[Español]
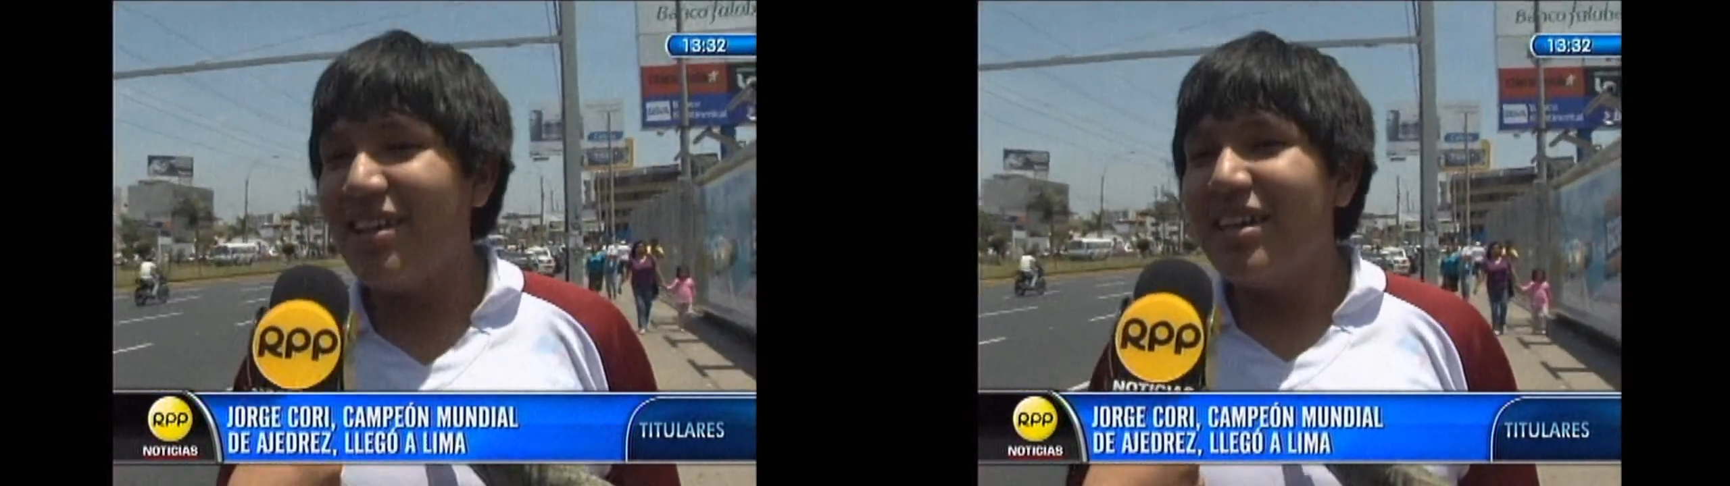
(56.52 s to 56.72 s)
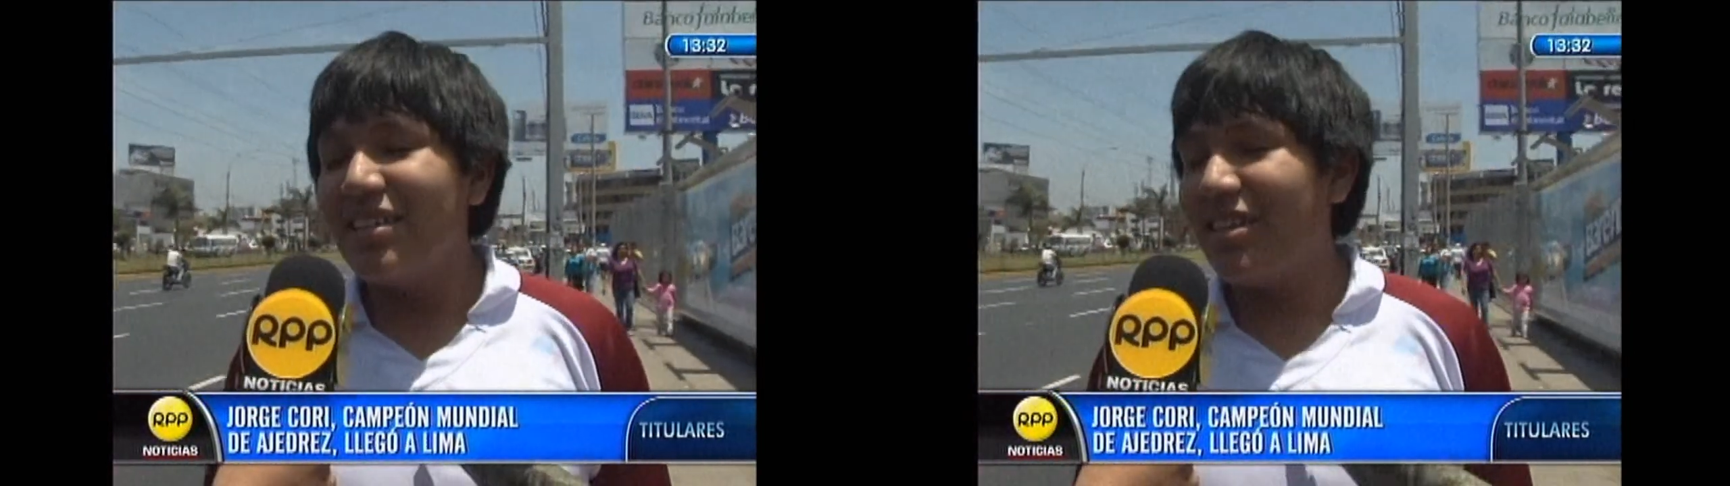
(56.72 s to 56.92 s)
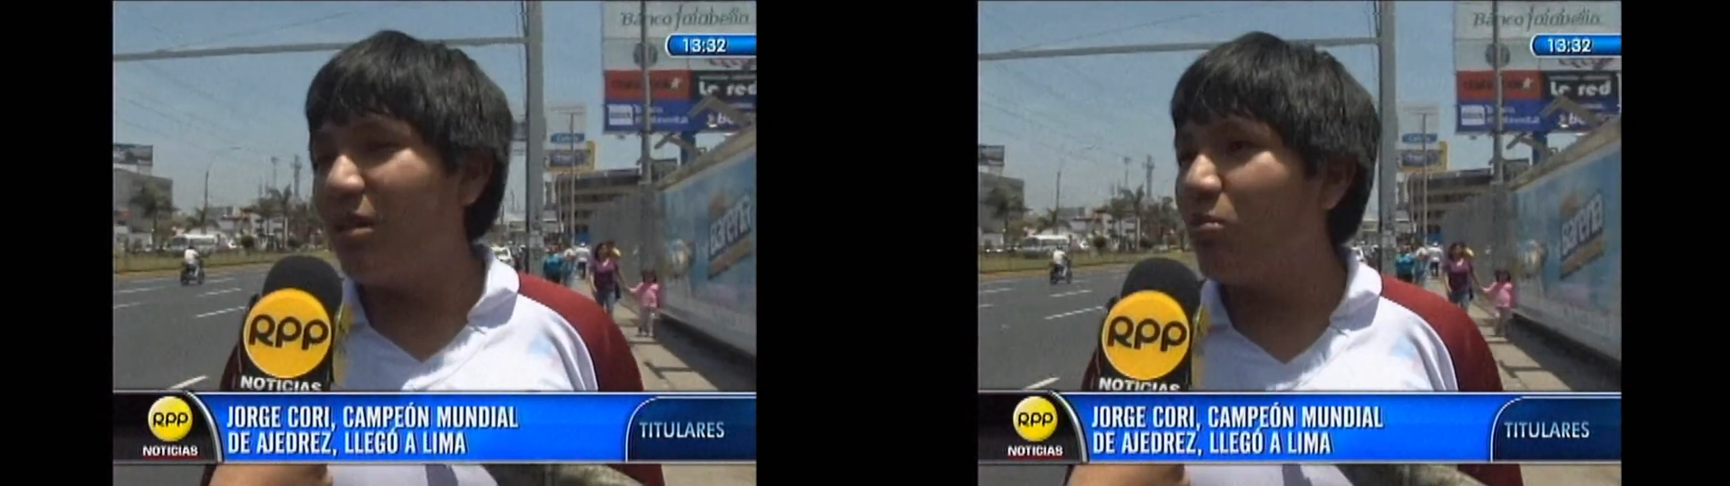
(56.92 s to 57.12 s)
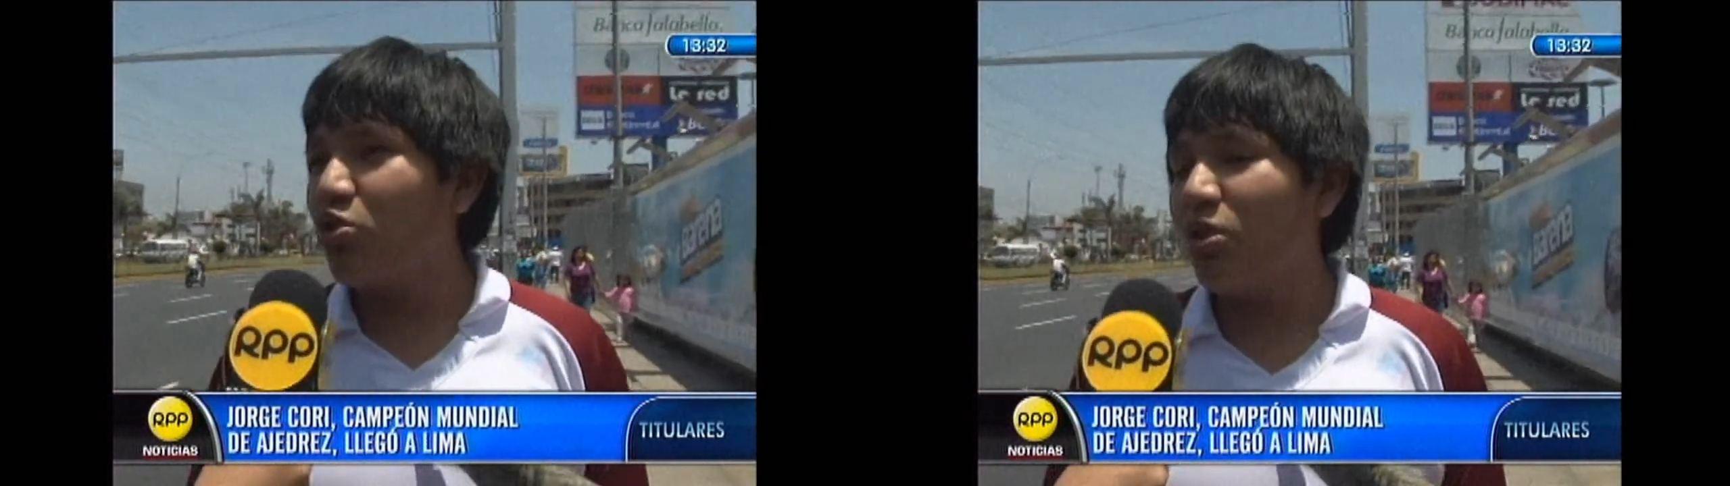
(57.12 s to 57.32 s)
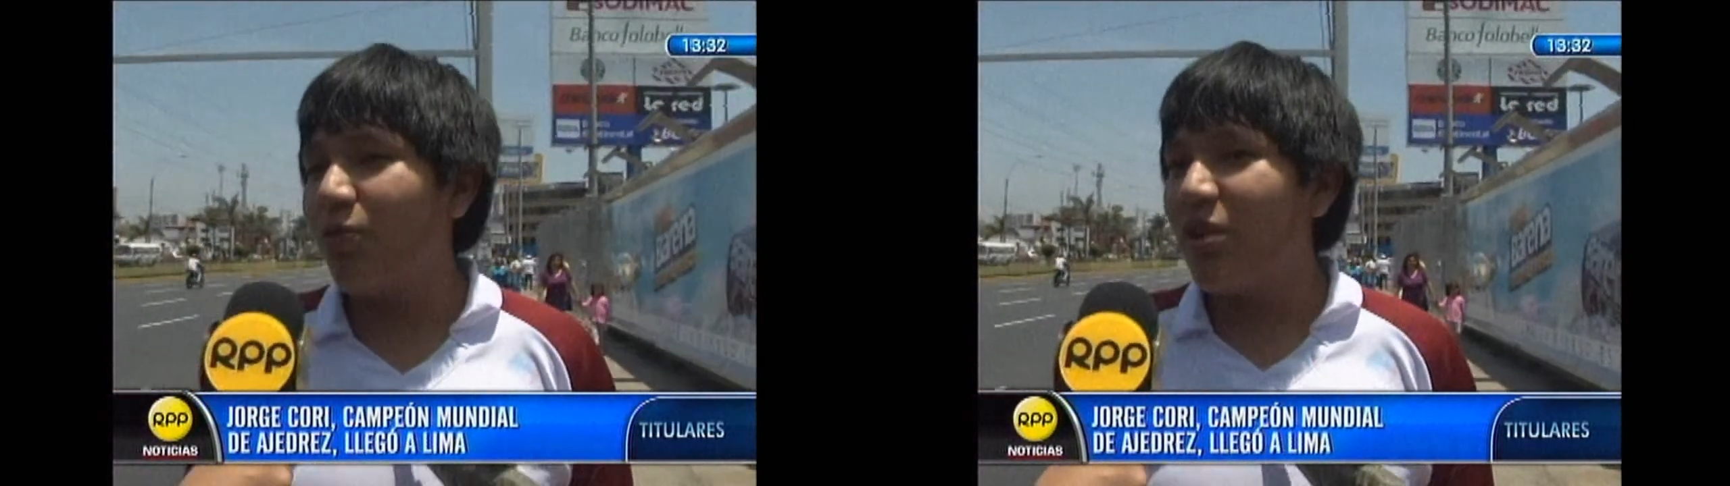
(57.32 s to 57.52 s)
hay que
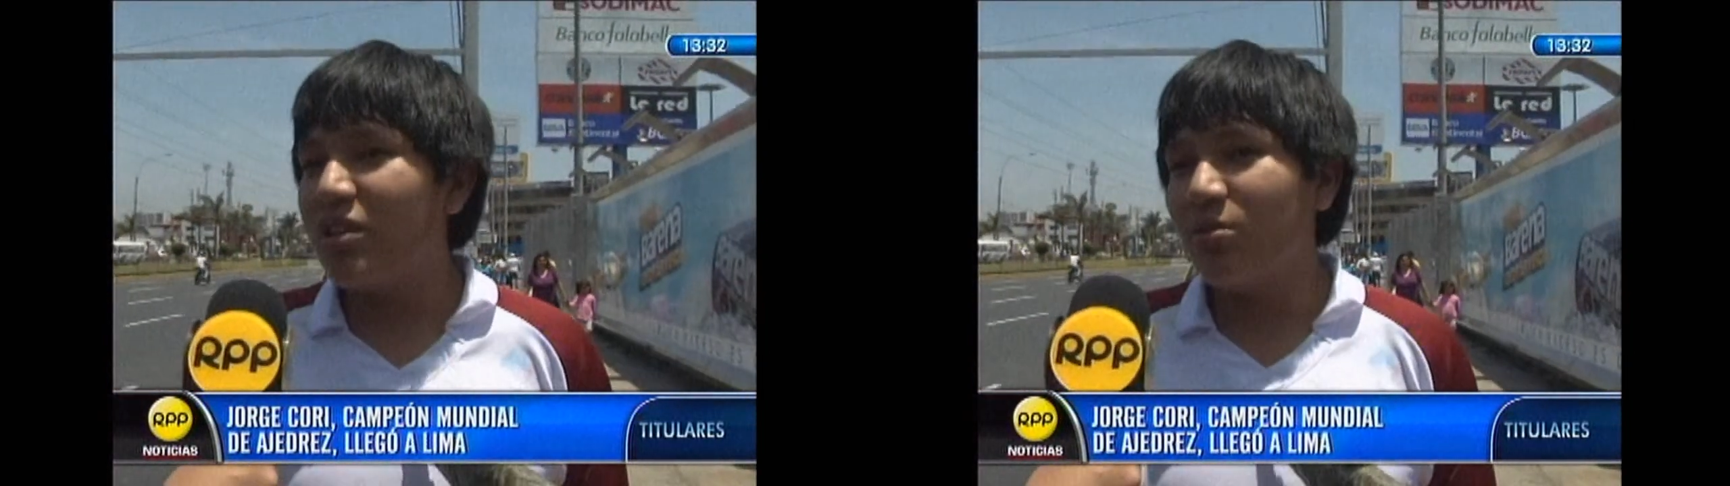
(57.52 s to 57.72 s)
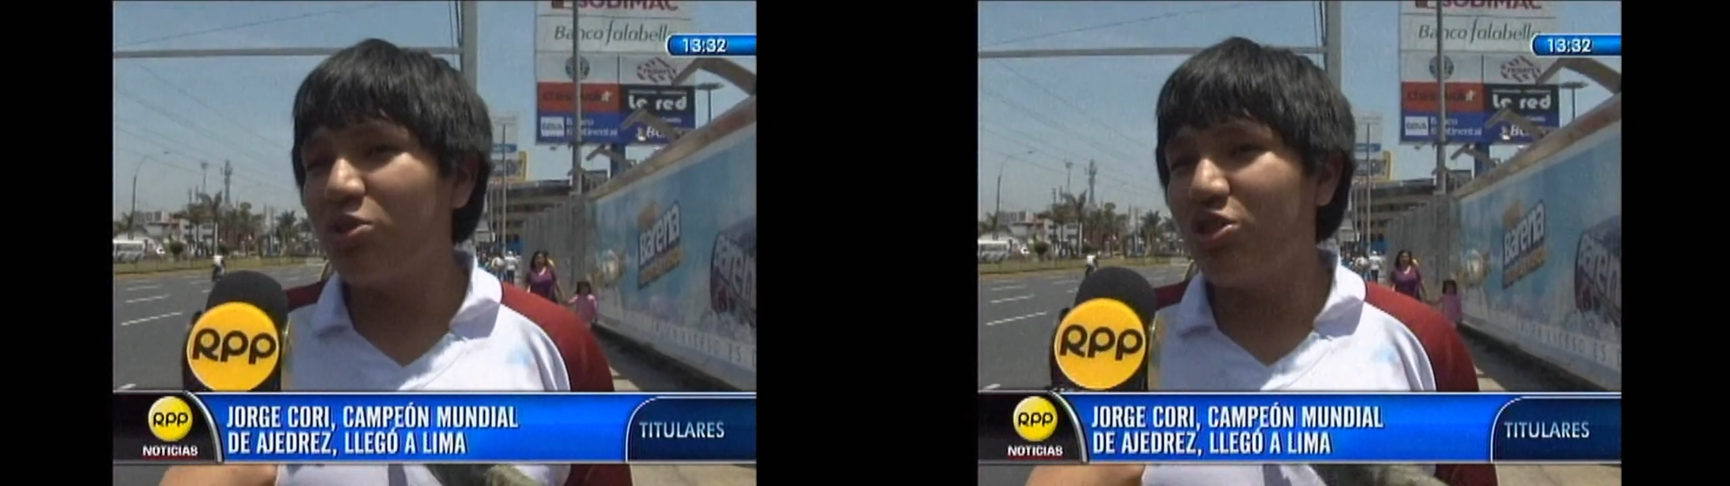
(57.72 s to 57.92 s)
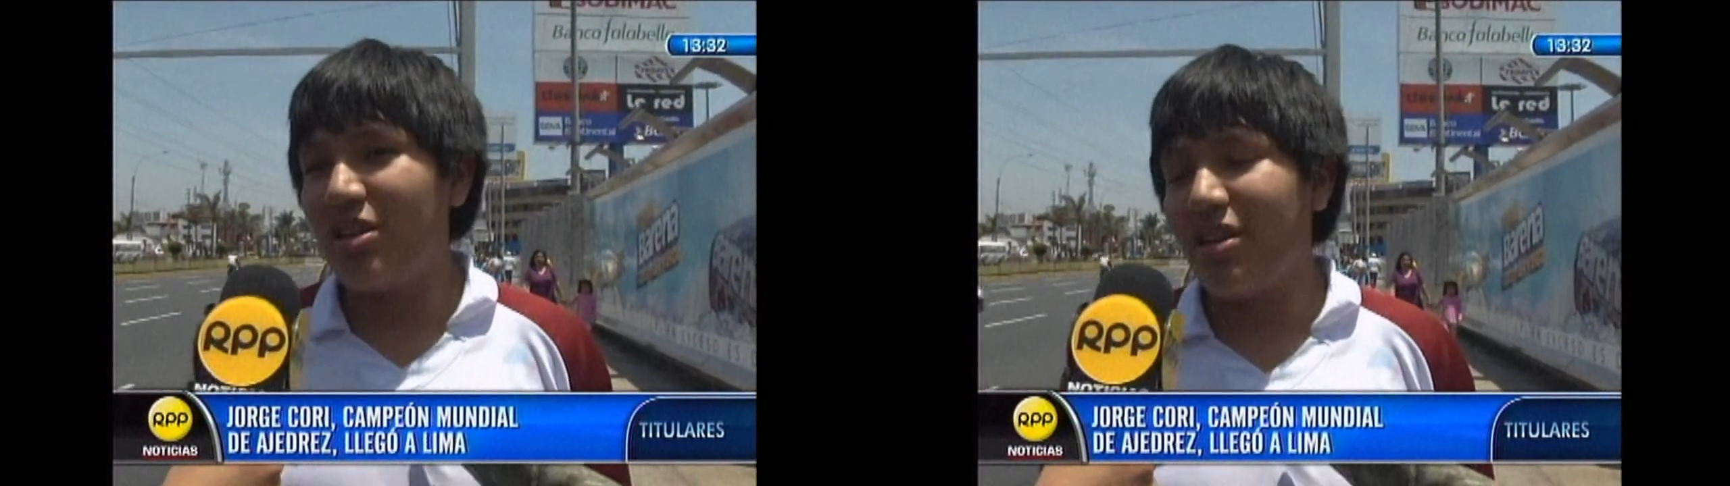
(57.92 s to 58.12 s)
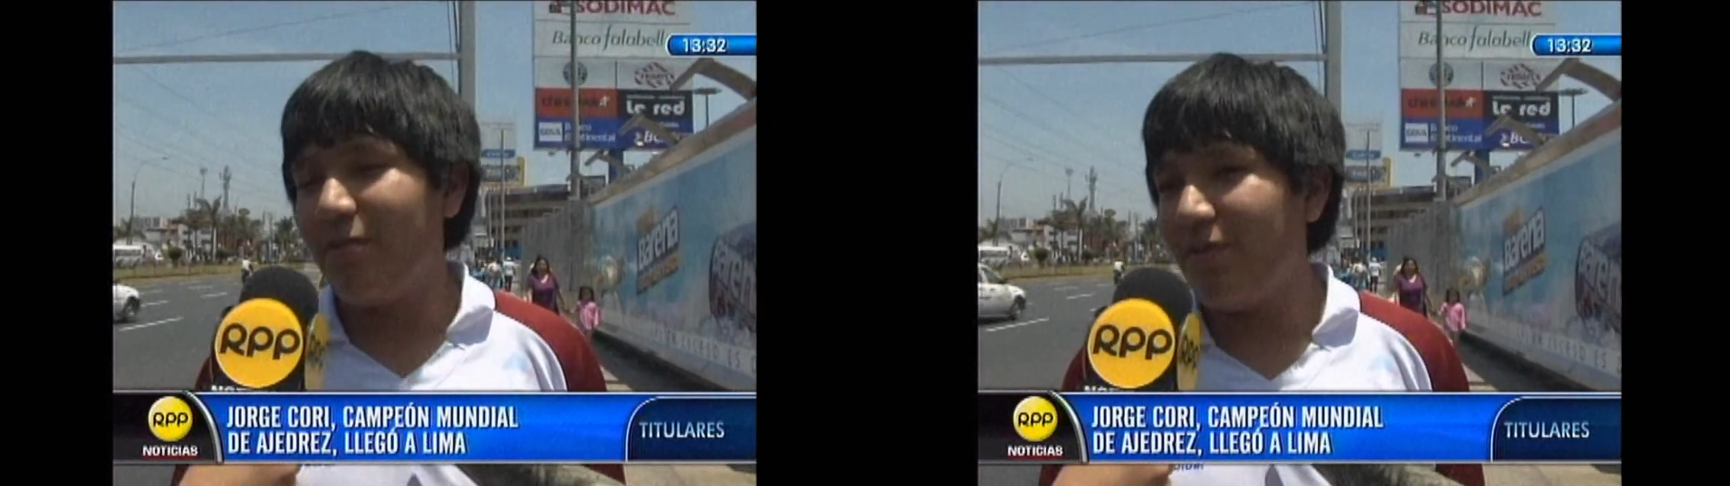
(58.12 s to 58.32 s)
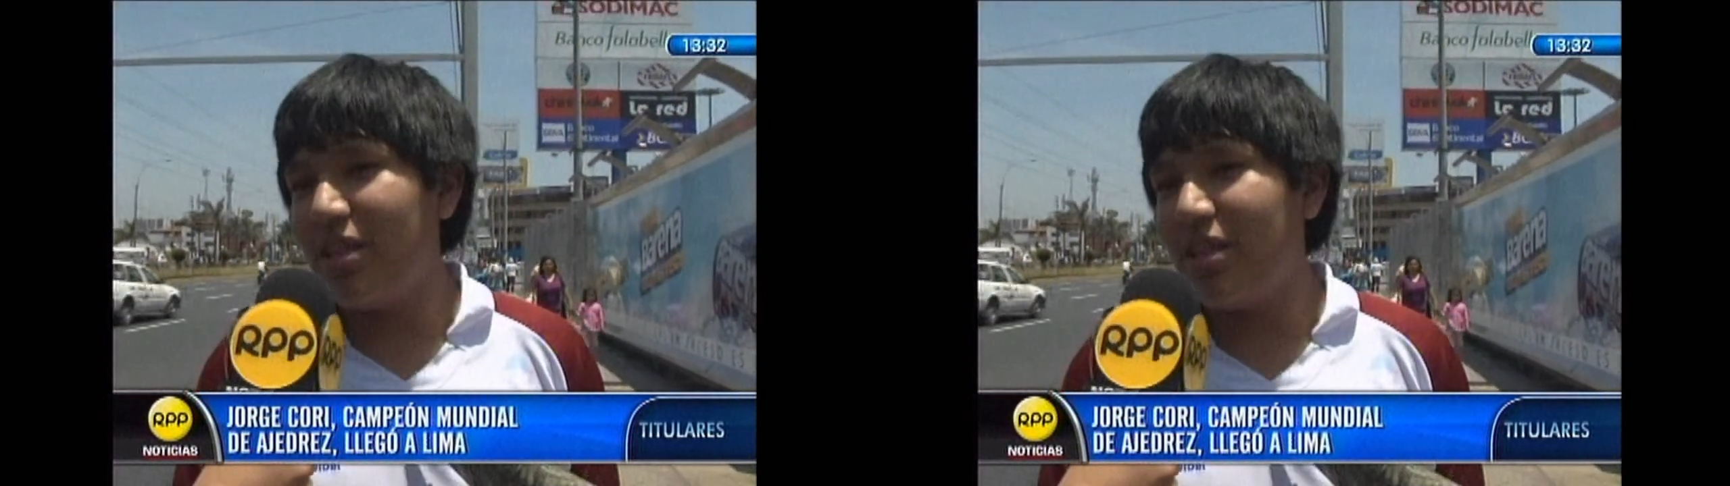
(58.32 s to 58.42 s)
tener mucho esfuerzo,